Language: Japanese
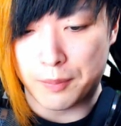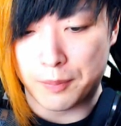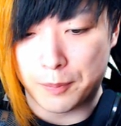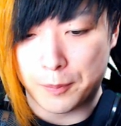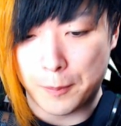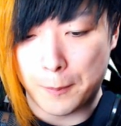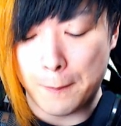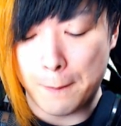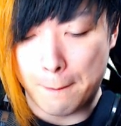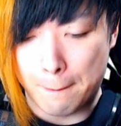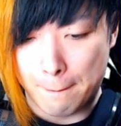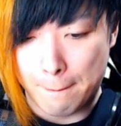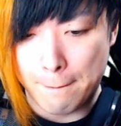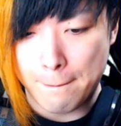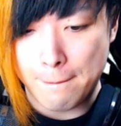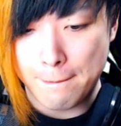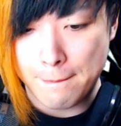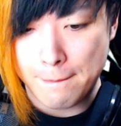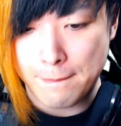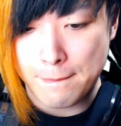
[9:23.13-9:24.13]
うん、
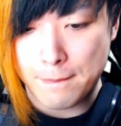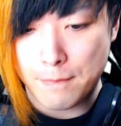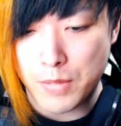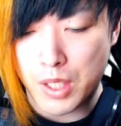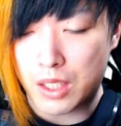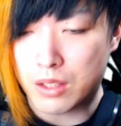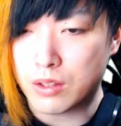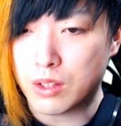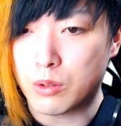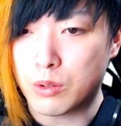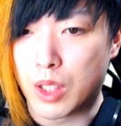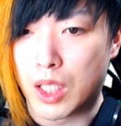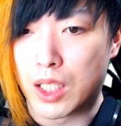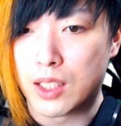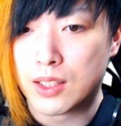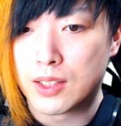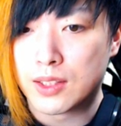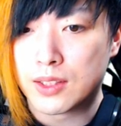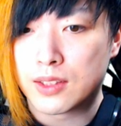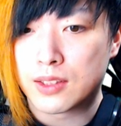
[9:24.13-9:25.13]
まああるいは
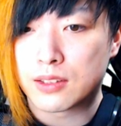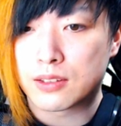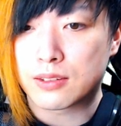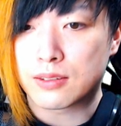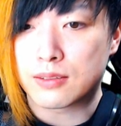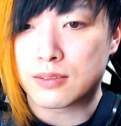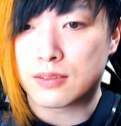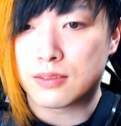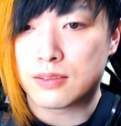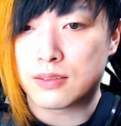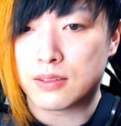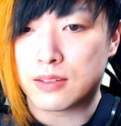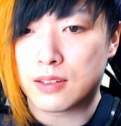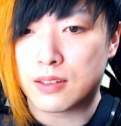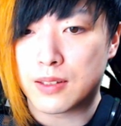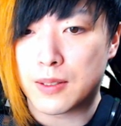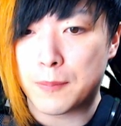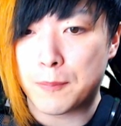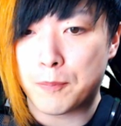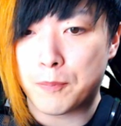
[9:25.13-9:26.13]
その
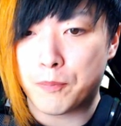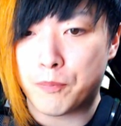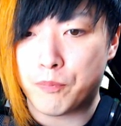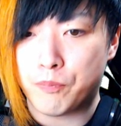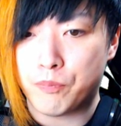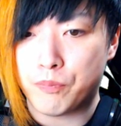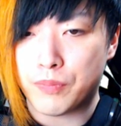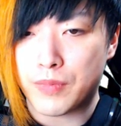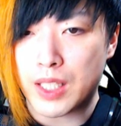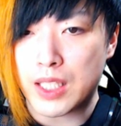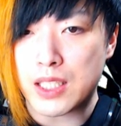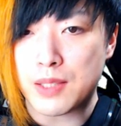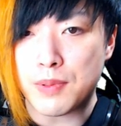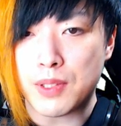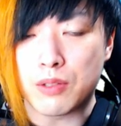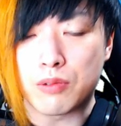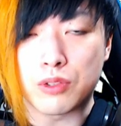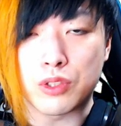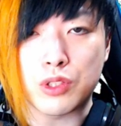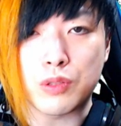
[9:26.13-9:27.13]

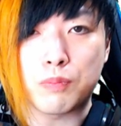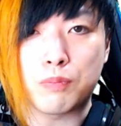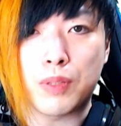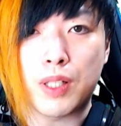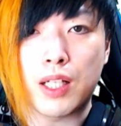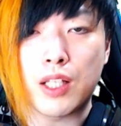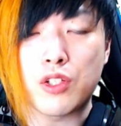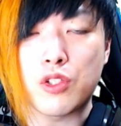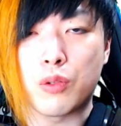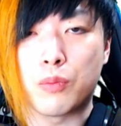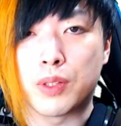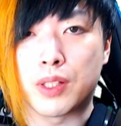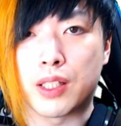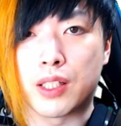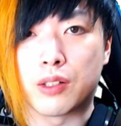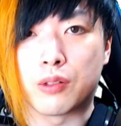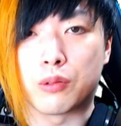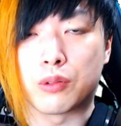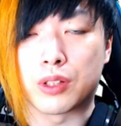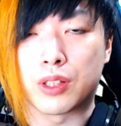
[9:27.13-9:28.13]
HP50% 以上みたいな
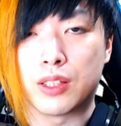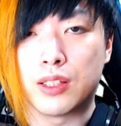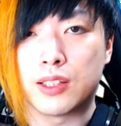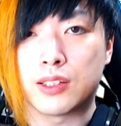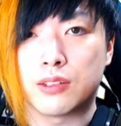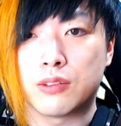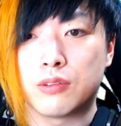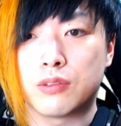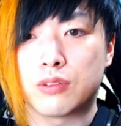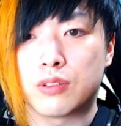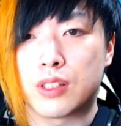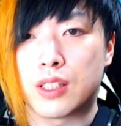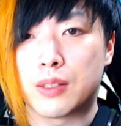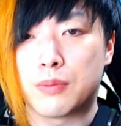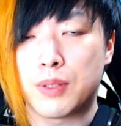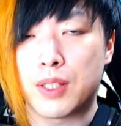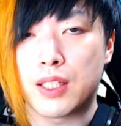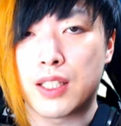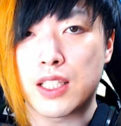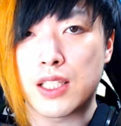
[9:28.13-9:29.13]
ところ気にするのであれ
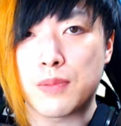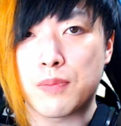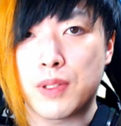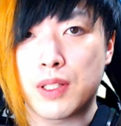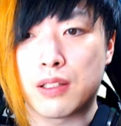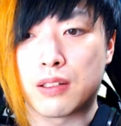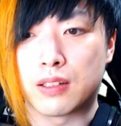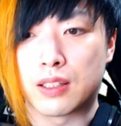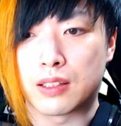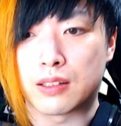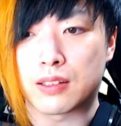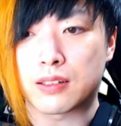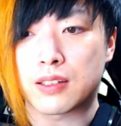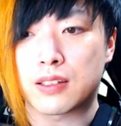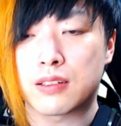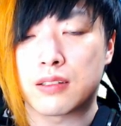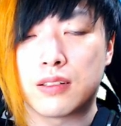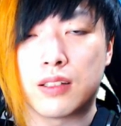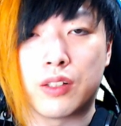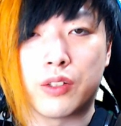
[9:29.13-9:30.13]
ば HP がね高
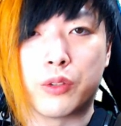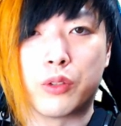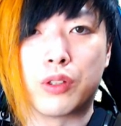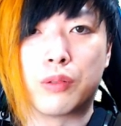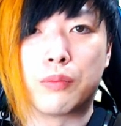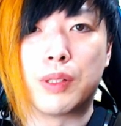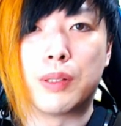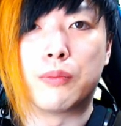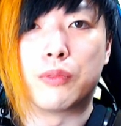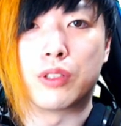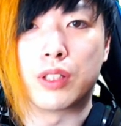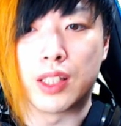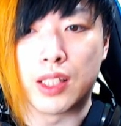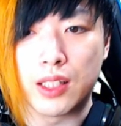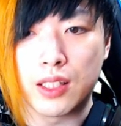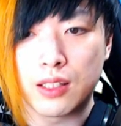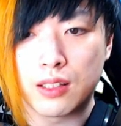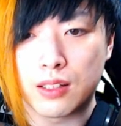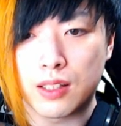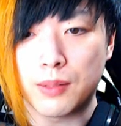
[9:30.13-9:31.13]
くなるような
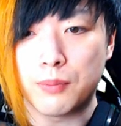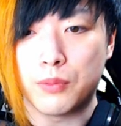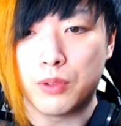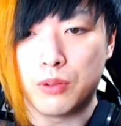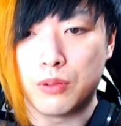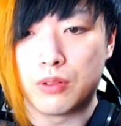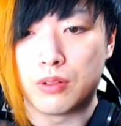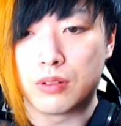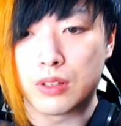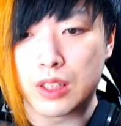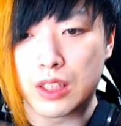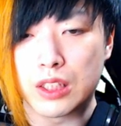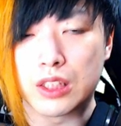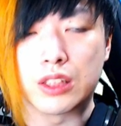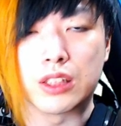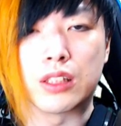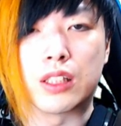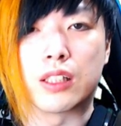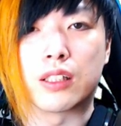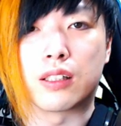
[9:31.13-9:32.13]
メモリーでもいいん
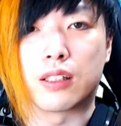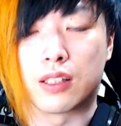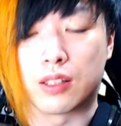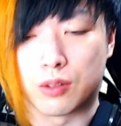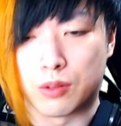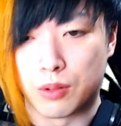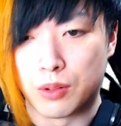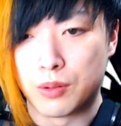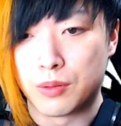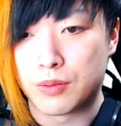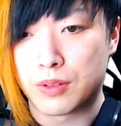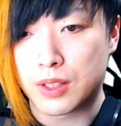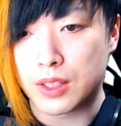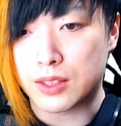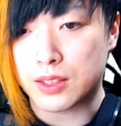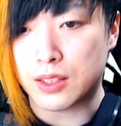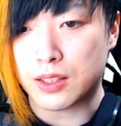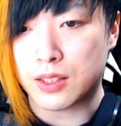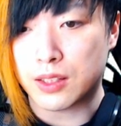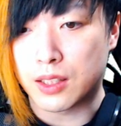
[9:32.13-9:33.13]
じゃないかなと。で
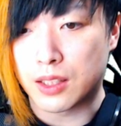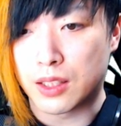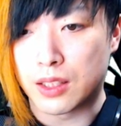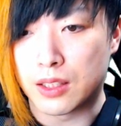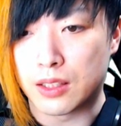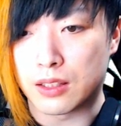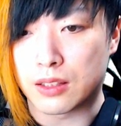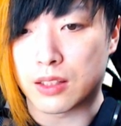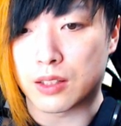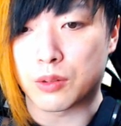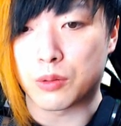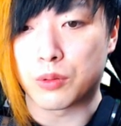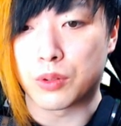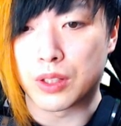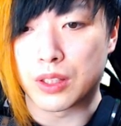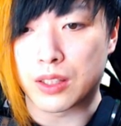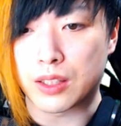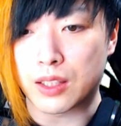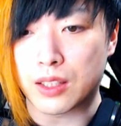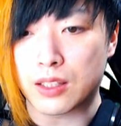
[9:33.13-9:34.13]
さっき言った通り
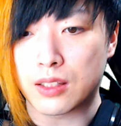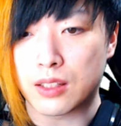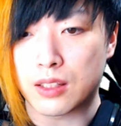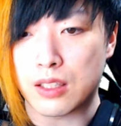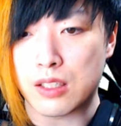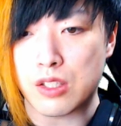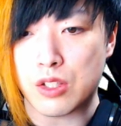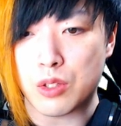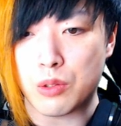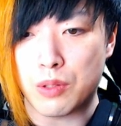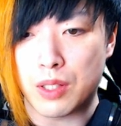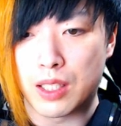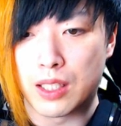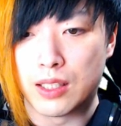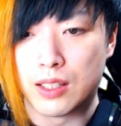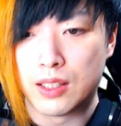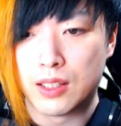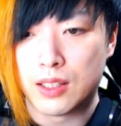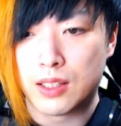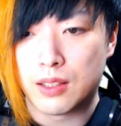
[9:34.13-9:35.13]
キャラに関しては、
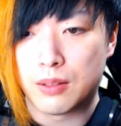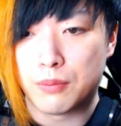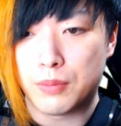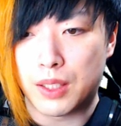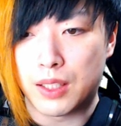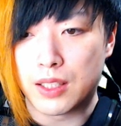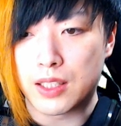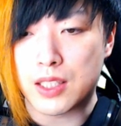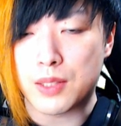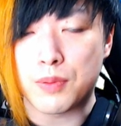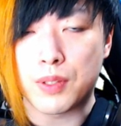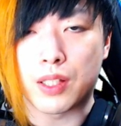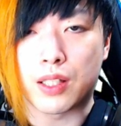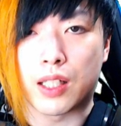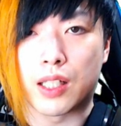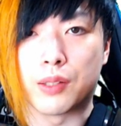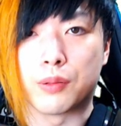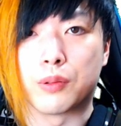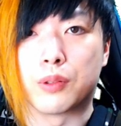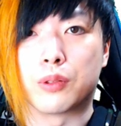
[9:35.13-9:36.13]
まあ、HP
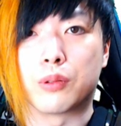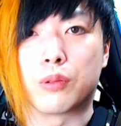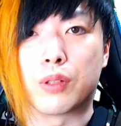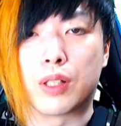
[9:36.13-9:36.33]
回復とか